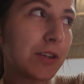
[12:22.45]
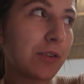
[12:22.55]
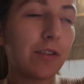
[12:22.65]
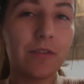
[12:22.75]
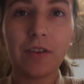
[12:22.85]

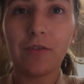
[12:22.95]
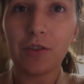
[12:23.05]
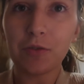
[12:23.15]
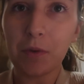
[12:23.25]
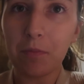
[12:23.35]
aczkolwiek
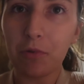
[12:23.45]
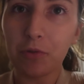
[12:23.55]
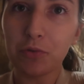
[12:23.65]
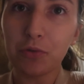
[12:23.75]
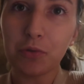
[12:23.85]
wątpię,
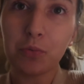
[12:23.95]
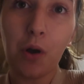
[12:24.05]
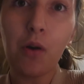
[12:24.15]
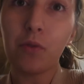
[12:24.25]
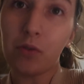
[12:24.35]
bo już
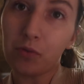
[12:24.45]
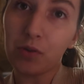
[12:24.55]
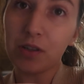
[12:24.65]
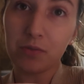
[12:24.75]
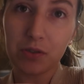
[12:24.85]
osłuchowo i w
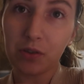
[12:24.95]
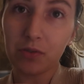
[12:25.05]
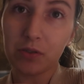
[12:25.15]
ogóle jest wszystko,